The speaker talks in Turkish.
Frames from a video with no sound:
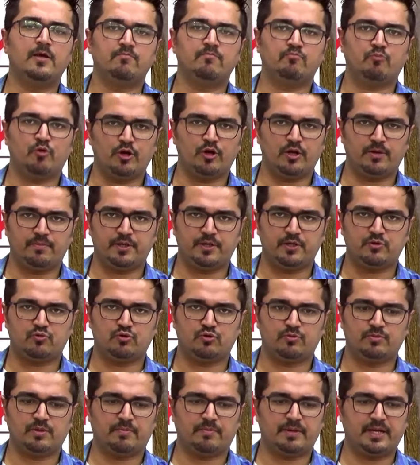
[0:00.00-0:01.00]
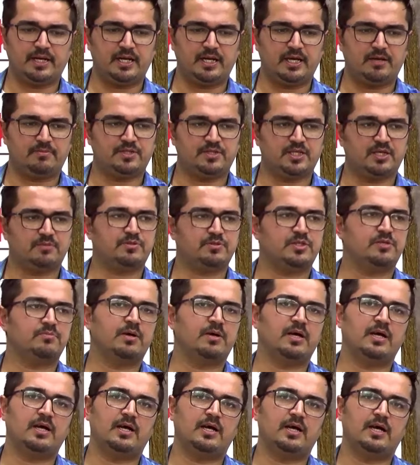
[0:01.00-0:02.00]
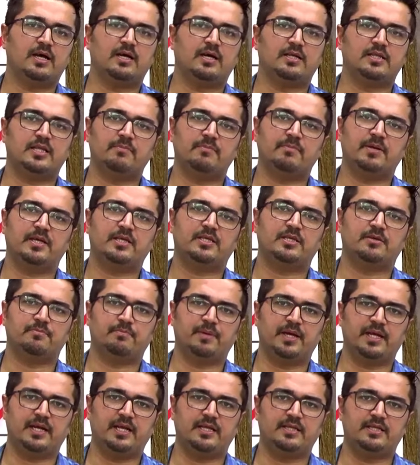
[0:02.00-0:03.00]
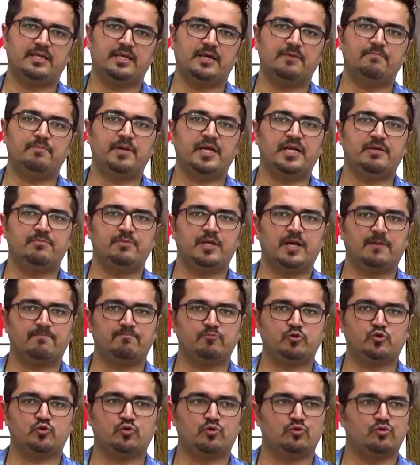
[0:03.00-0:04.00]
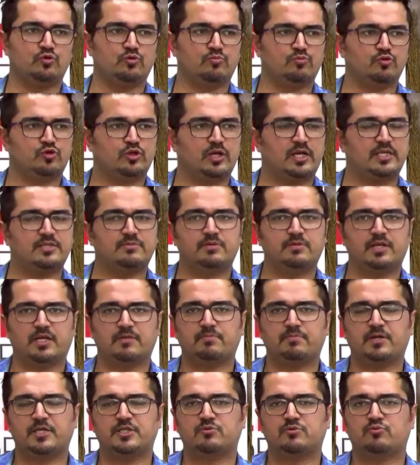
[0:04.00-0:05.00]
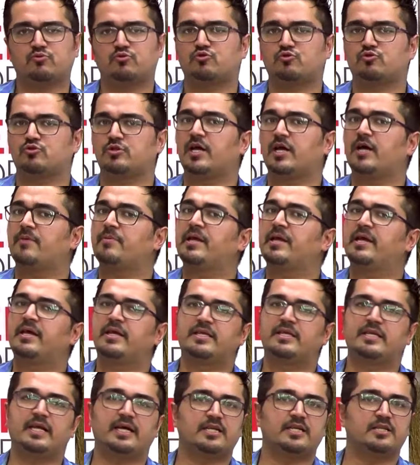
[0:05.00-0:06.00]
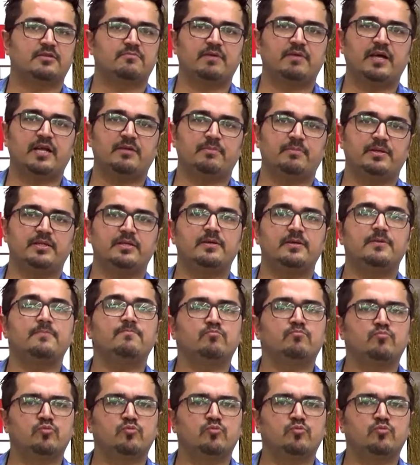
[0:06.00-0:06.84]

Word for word: Böyle bir durumda ben ne yapacakmışım? Ha demek ki belediye benim yapmış olduğum bu tazminat başvurusuna yanıt vermedi.